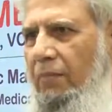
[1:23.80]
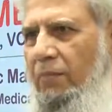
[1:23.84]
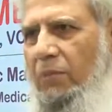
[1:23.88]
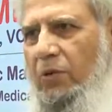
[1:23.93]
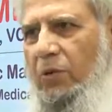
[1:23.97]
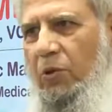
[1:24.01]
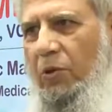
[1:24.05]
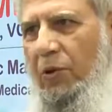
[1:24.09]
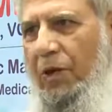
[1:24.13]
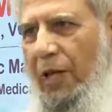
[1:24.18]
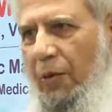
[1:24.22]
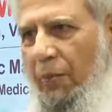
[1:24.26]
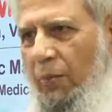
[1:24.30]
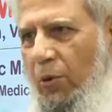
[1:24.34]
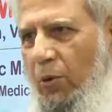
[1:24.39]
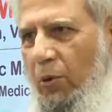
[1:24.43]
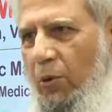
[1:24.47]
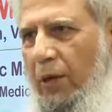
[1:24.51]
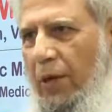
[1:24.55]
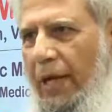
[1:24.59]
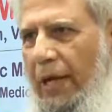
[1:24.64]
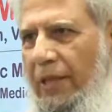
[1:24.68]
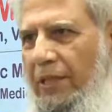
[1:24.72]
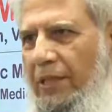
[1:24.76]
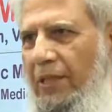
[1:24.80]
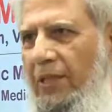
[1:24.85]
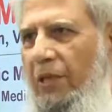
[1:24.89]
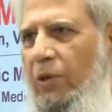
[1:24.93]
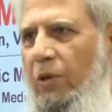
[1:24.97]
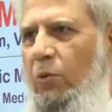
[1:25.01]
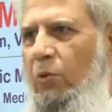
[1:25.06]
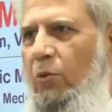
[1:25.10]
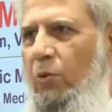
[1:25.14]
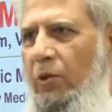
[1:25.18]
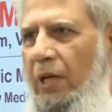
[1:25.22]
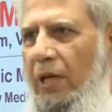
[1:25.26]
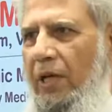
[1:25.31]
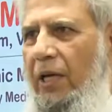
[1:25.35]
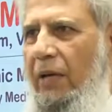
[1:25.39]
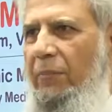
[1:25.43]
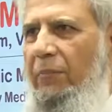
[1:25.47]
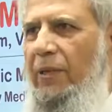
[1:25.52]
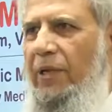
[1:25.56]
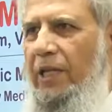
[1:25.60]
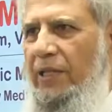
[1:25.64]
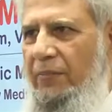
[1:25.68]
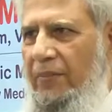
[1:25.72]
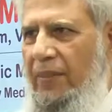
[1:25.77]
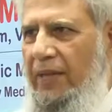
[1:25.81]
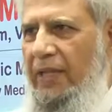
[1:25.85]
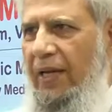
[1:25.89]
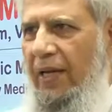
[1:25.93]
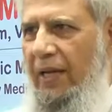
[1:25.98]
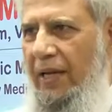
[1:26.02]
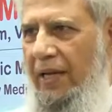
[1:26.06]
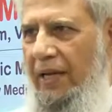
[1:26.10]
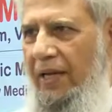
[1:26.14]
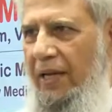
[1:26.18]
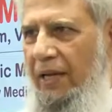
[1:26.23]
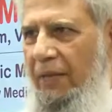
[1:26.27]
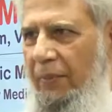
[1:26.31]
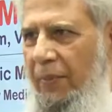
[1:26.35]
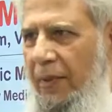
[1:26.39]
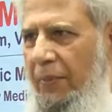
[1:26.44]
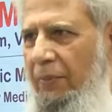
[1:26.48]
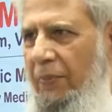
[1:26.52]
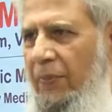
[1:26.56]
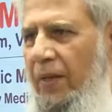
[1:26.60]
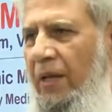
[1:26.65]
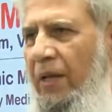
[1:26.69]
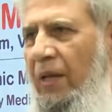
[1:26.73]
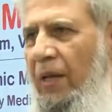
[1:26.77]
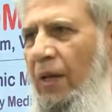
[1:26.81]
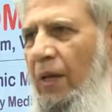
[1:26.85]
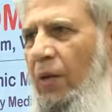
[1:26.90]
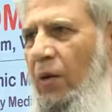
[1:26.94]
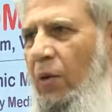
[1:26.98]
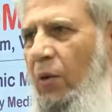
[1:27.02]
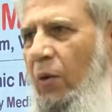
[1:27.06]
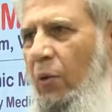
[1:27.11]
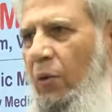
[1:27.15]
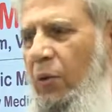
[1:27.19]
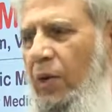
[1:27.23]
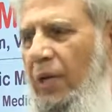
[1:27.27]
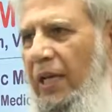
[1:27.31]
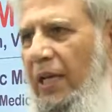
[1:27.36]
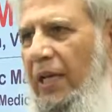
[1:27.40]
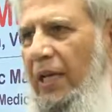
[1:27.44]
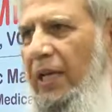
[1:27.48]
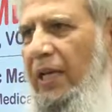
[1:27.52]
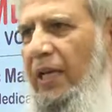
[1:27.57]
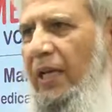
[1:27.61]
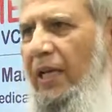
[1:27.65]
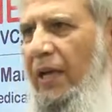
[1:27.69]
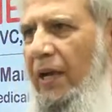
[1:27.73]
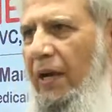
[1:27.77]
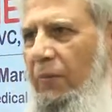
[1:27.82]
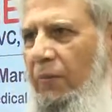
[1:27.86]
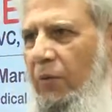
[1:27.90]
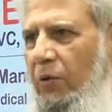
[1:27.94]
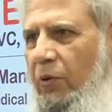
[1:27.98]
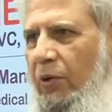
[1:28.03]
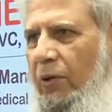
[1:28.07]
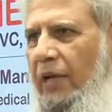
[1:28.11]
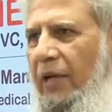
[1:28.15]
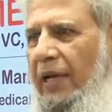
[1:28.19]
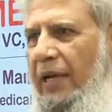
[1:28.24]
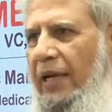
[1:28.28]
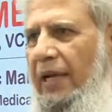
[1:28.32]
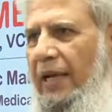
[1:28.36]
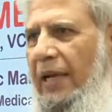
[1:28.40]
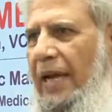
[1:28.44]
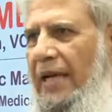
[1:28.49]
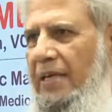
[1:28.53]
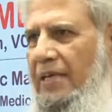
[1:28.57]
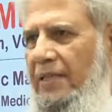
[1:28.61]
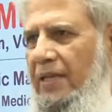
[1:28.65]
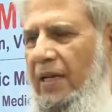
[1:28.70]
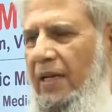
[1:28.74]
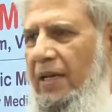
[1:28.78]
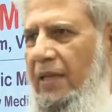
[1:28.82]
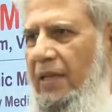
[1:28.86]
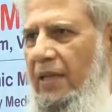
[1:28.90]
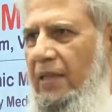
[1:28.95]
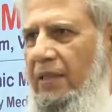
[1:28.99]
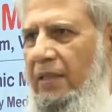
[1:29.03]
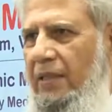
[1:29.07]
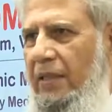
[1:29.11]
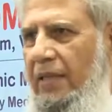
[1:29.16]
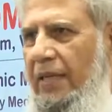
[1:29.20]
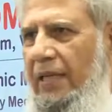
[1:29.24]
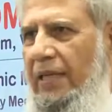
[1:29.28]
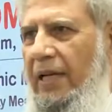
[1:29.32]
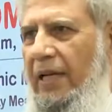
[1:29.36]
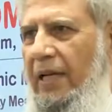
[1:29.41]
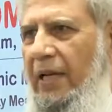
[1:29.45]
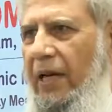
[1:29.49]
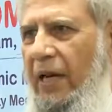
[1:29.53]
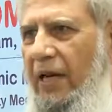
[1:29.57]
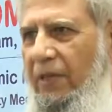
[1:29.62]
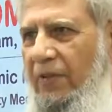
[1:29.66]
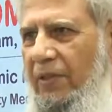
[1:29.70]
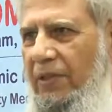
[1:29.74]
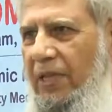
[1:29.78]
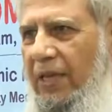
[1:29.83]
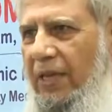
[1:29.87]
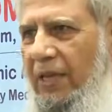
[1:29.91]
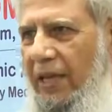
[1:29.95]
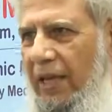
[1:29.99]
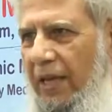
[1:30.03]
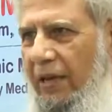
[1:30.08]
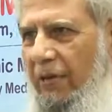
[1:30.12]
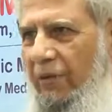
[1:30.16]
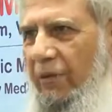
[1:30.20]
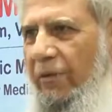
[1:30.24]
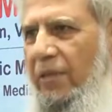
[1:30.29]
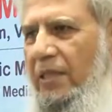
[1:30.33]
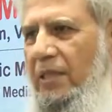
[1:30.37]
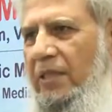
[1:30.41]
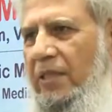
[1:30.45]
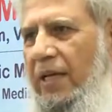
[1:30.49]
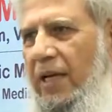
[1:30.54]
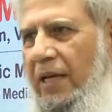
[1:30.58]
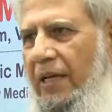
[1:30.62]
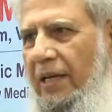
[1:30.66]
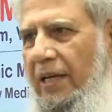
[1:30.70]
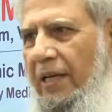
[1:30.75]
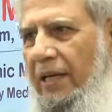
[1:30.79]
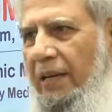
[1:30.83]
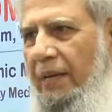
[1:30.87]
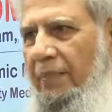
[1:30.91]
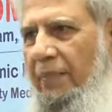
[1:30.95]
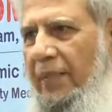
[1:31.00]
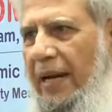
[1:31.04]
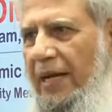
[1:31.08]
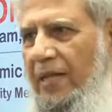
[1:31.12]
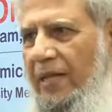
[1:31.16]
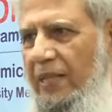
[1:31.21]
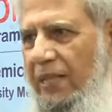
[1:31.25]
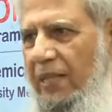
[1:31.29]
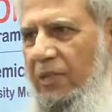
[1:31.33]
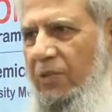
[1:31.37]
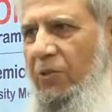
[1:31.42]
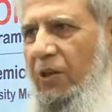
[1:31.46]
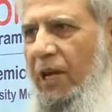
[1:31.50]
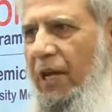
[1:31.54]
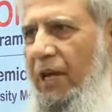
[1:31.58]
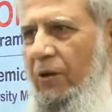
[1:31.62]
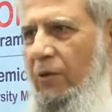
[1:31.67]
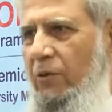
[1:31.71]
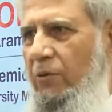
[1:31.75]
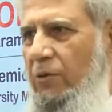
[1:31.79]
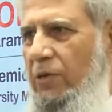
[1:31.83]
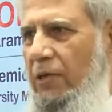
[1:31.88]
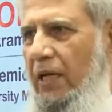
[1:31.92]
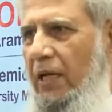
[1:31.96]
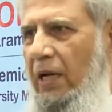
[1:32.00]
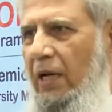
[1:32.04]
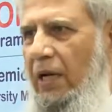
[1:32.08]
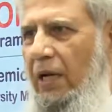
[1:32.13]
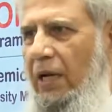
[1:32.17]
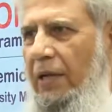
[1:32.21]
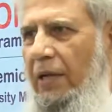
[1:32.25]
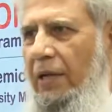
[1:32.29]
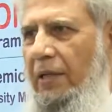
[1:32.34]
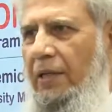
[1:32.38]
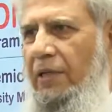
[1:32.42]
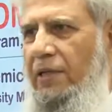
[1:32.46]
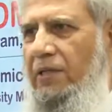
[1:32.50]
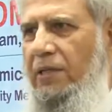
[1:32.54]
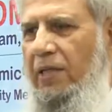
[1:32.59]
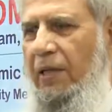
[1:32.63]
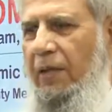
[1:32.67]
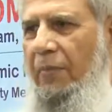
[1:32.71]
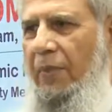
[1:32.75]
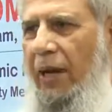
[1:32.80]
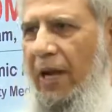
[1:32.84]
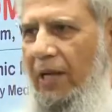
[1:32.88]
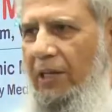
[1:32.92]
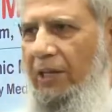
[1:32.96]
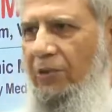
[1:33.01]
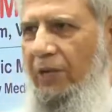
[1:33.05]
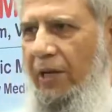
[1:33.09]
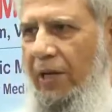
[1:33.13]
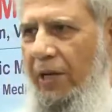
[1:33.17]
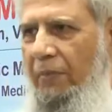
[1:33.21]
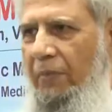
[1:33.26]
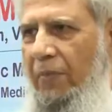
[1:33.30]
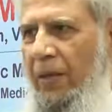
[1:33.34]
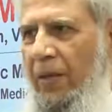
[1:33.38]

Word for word: जो गरीब लोग हैं जिन लोगों की हम खिदमत कर रहे हैं यहाँ पे उनके लिए हम कोई एक ऐसा तरीका कारवाज़ा करें और इस तरह की मेडिसिन जो है उसका इस्तेमाल जो है